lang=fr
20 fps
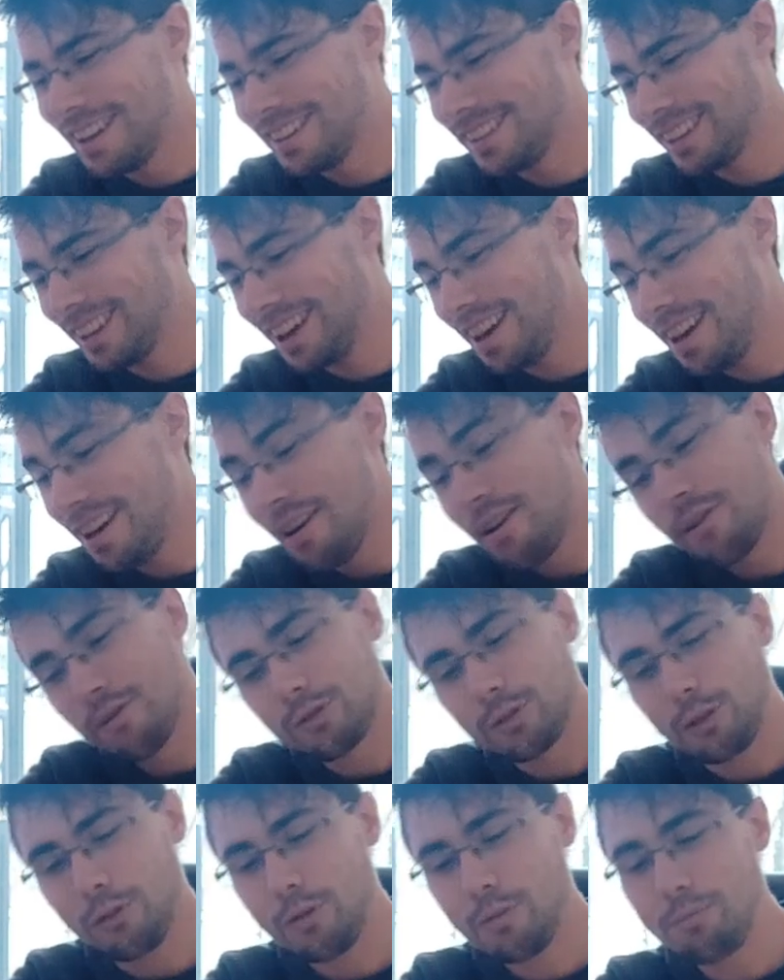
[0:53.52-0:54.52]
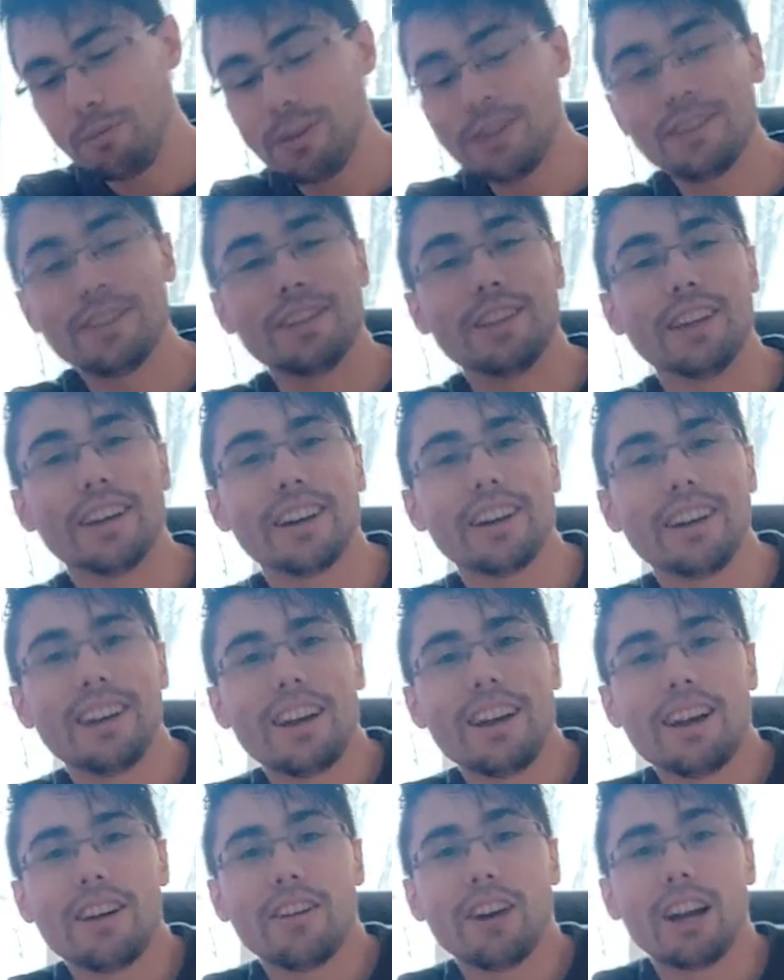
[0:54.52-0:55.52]
ça, fait plaisir.
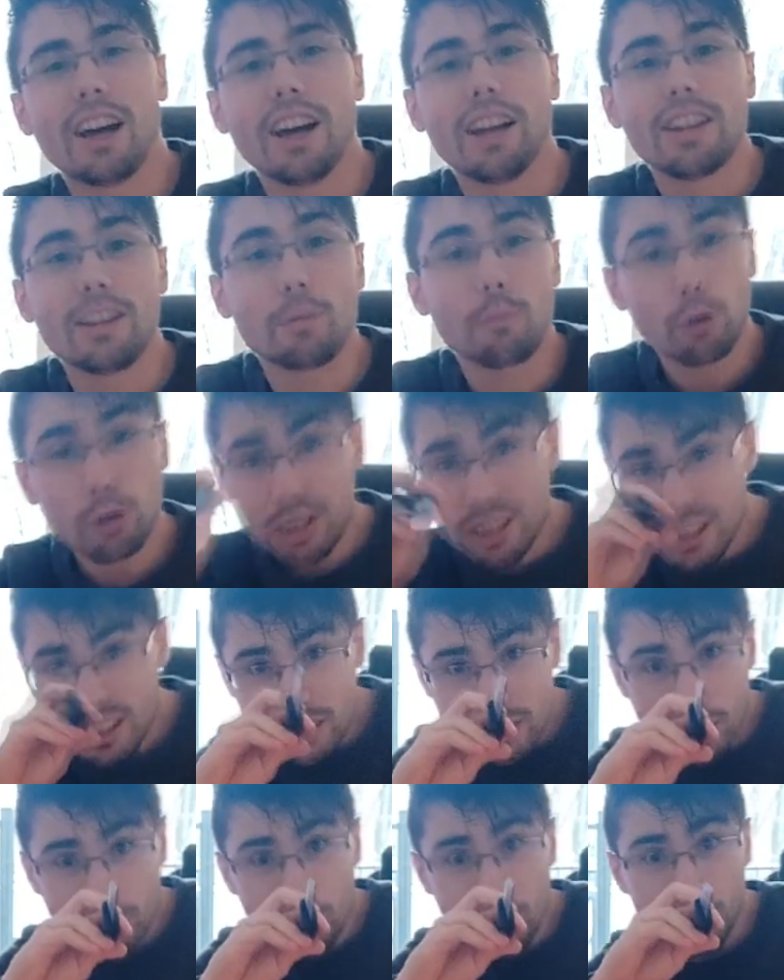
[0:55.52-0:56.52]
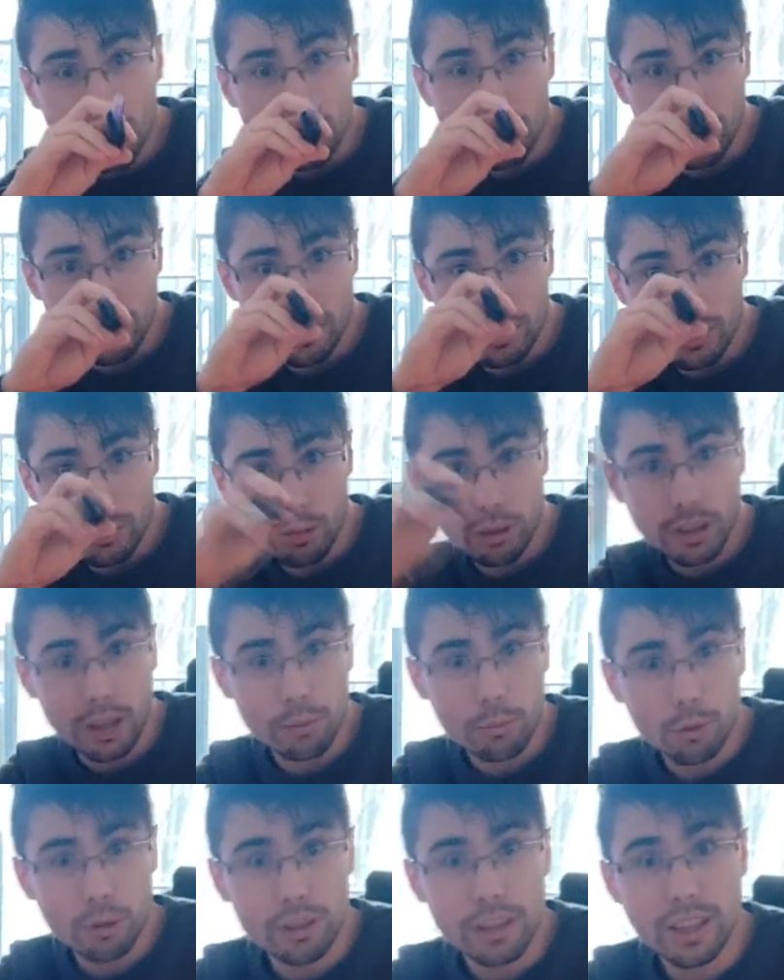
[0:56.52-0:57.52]
Voilà. Prenez exemple les autres
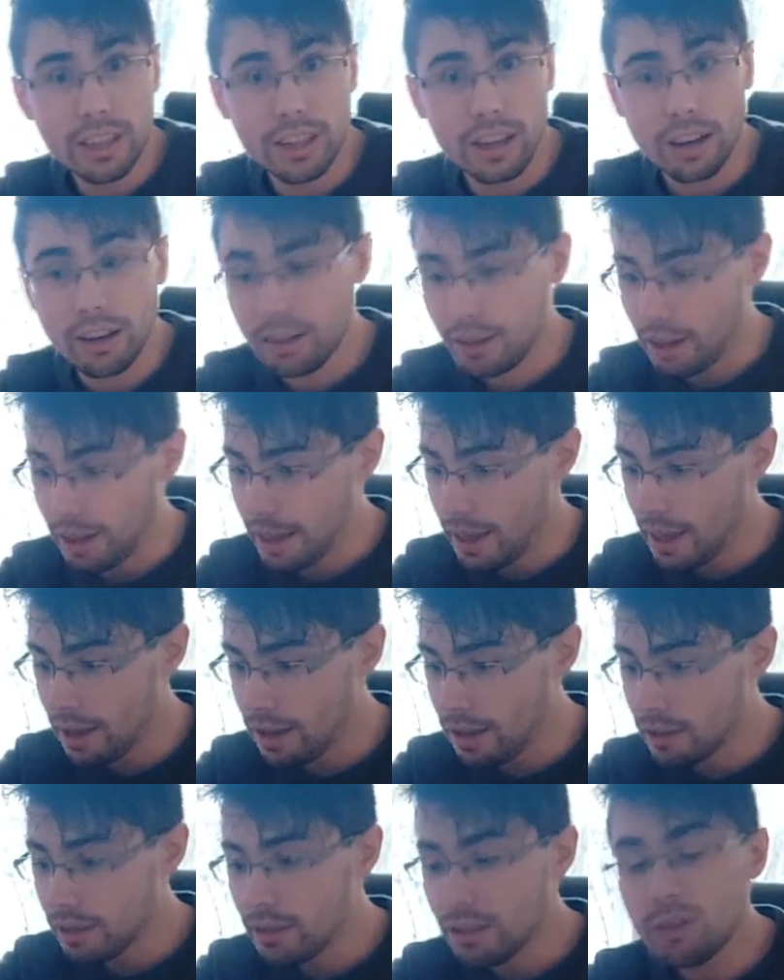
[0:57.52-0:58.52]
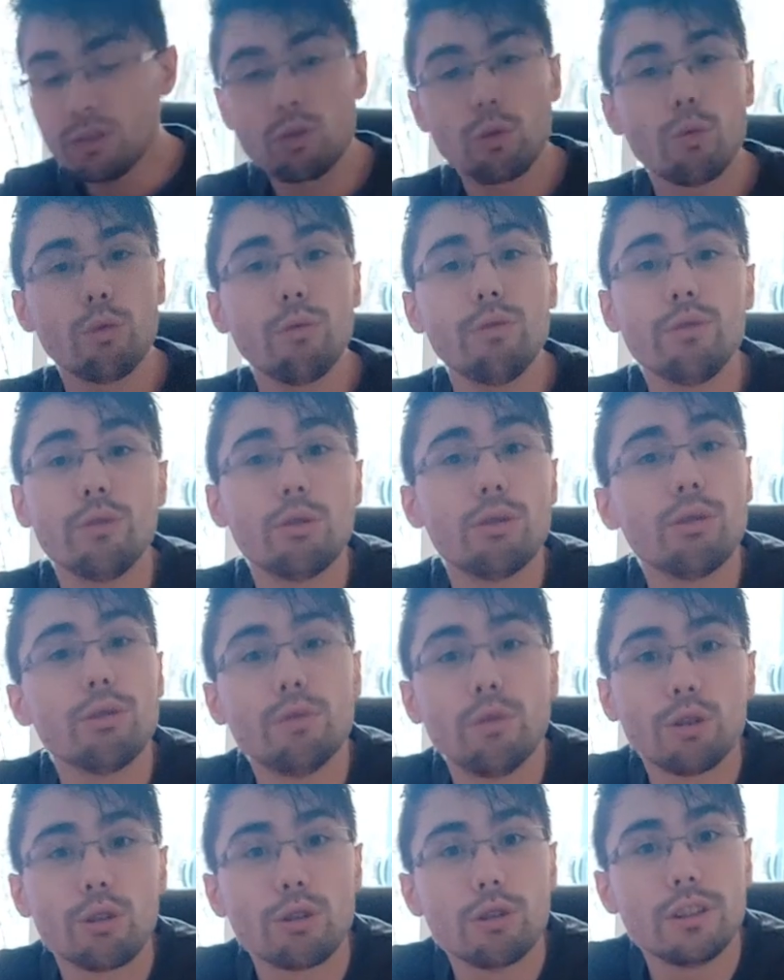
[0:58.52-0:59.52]
abonnés là. Eh, ils sont où
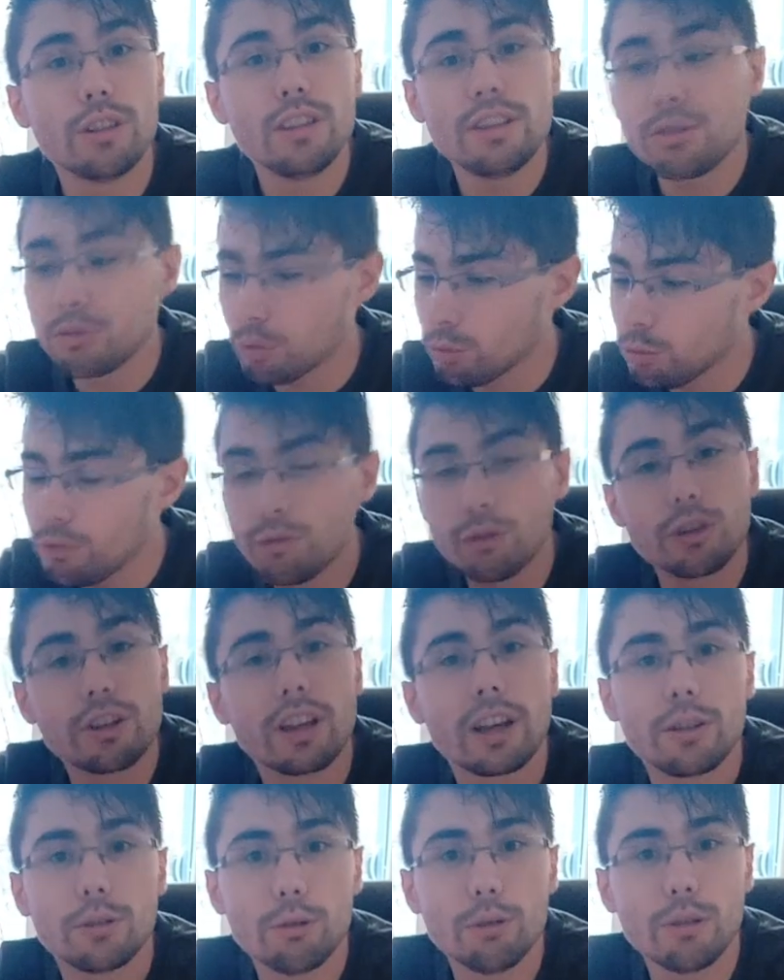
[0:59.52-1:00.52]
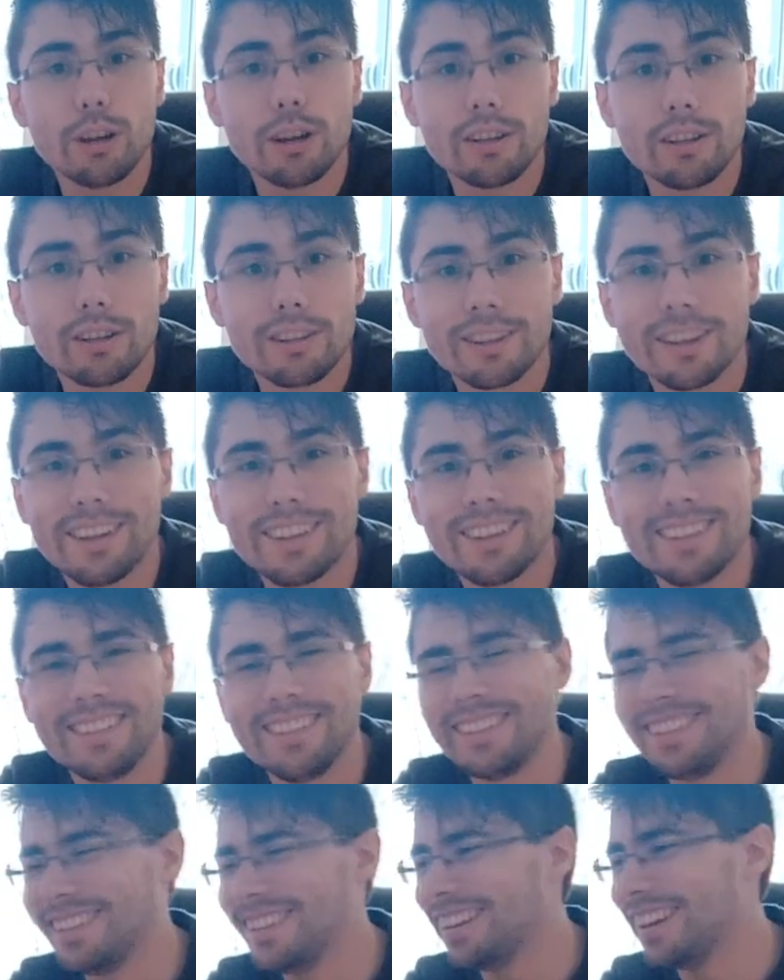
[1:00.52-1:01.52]
vos, colis Ils sont où vos cadeaux
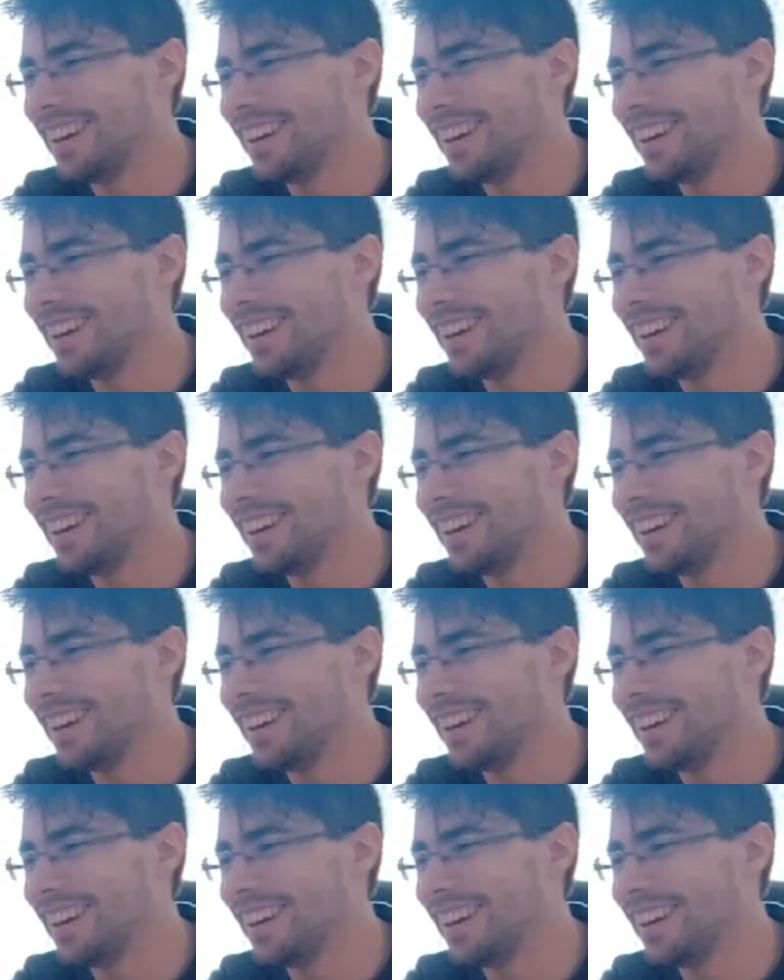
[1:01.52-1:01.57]
là